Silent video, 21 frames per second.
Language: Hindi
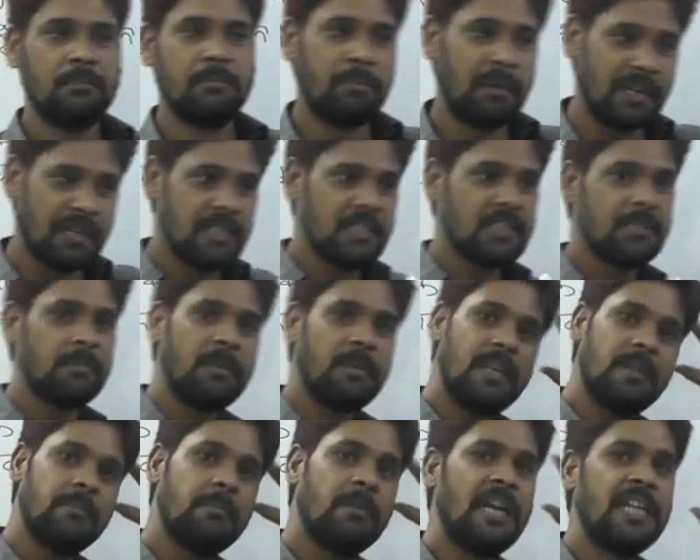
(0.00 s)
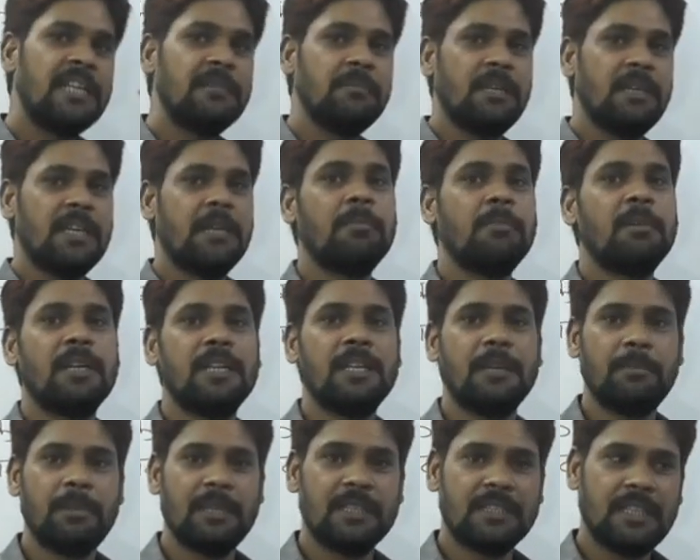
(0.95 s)
पढ़ने से पहले माइंड मेकअप
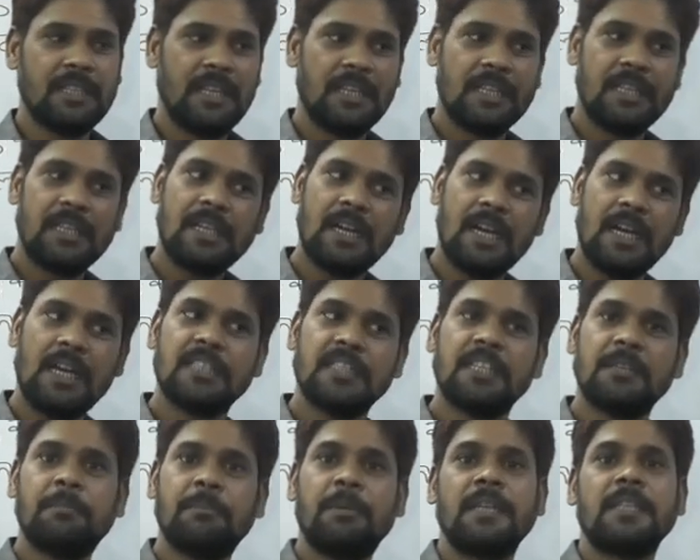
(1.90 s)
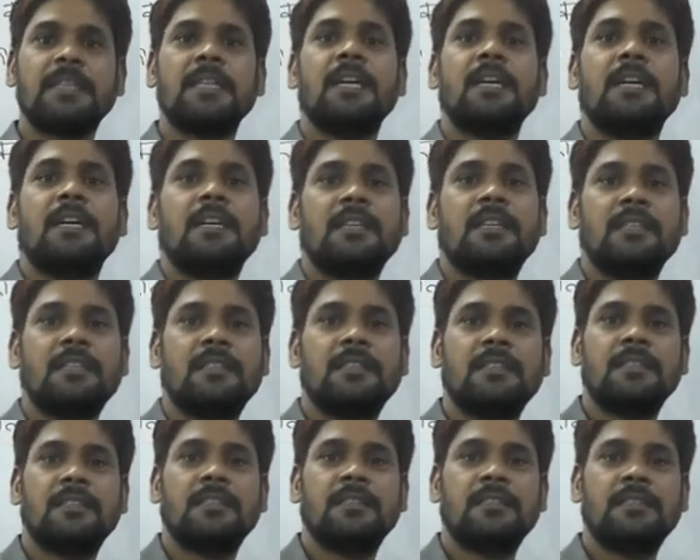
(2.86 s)
करना पड़ता है कहाँ तक पढ़ना है
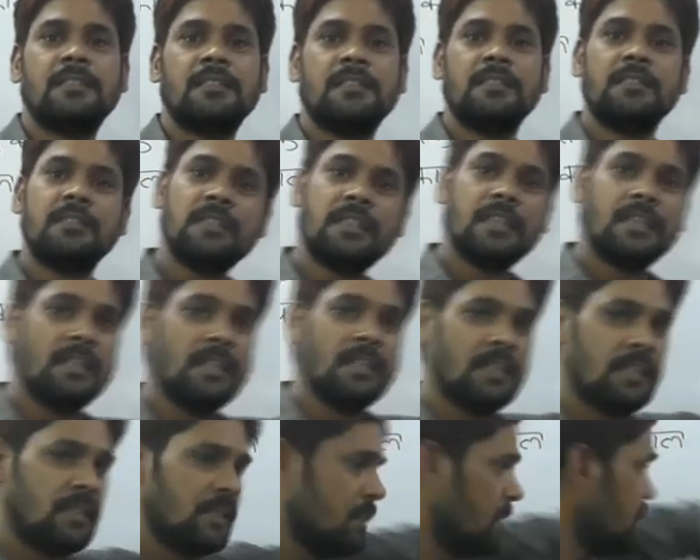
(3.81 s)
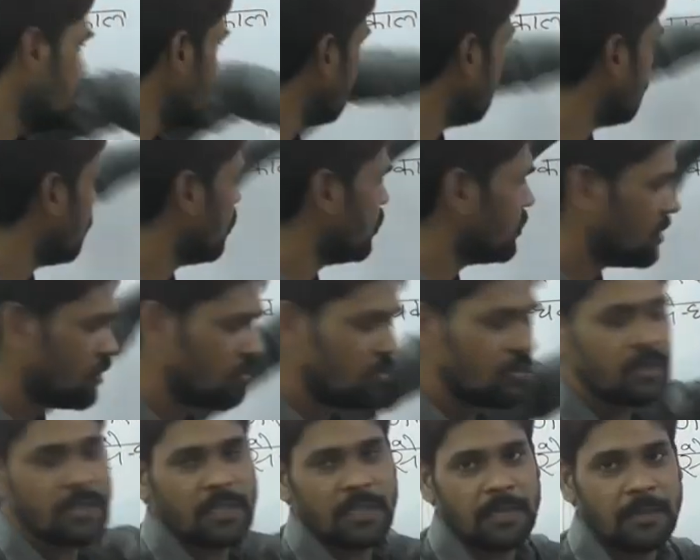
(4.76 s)
ठीक है ना ये बहुत
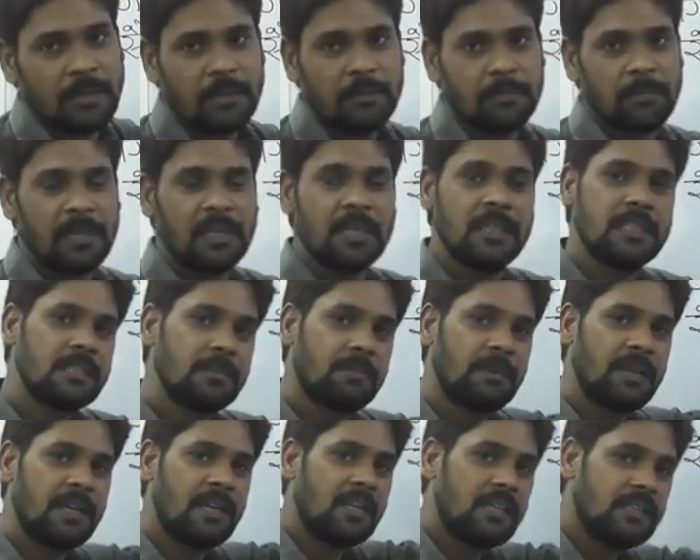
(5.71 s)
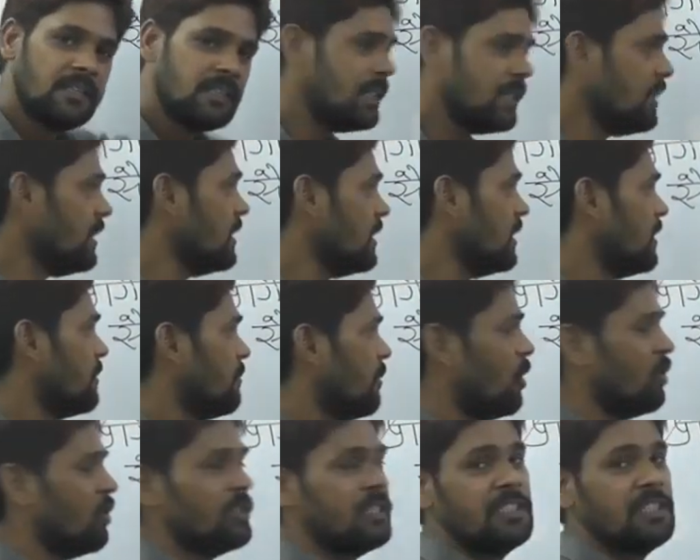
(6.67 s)
ज़रूरी है पढ़ने से पहले ये
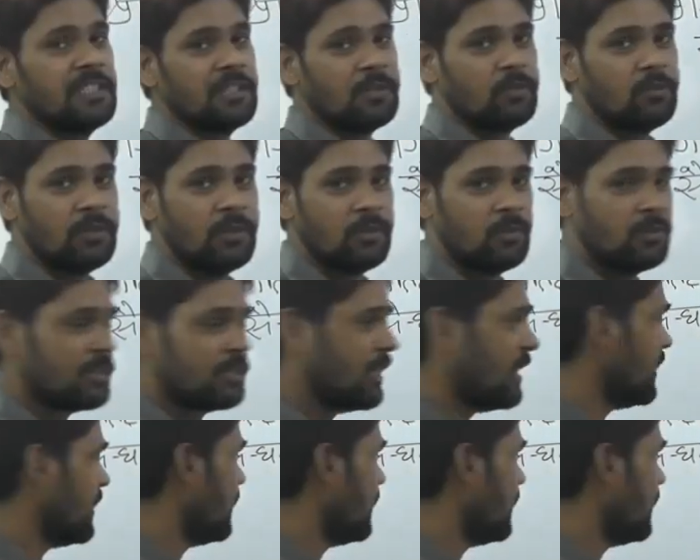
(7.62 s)
बहुत ही ज़रूरी होता